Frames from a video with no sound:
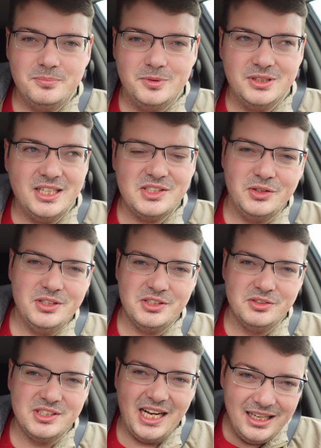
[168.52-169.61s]
Und das sollte es
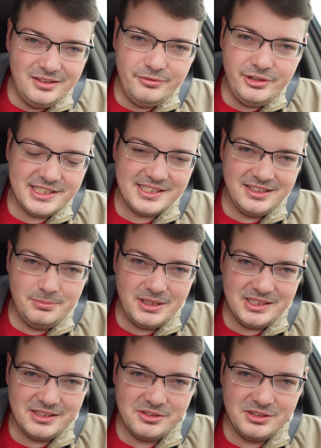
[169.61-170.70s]
uns allen wert sein, die
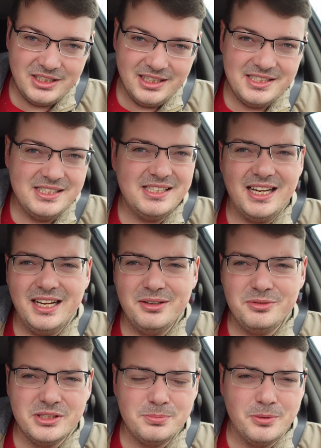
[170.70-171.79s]
Maske zu tragen. Das ist ja kein
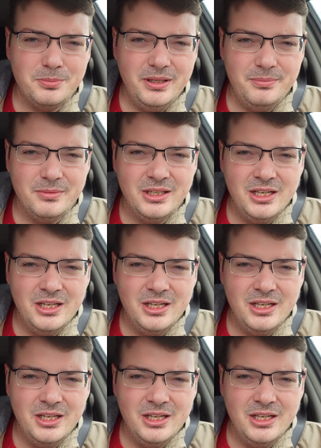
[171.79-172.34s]
großes Problem.